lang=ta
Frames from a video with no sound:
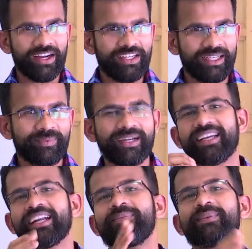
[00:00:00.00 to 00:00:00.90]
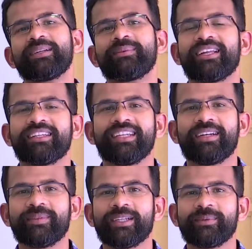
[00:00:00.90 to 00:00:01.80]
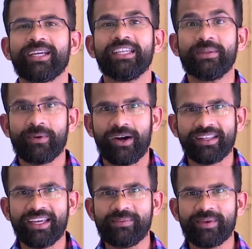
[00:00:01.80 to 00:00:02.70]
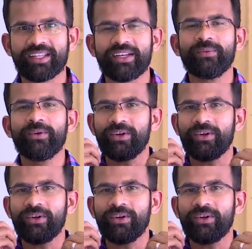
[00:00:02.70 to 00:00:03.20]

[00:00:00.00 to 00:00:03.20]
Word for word: கண்டிப்பாக நீங்கள் என்ன பண்ணியிருப்பீங்க அதை ஷேர் பண்ணியிருப்பீங்க இப்போ அதே மாதிரி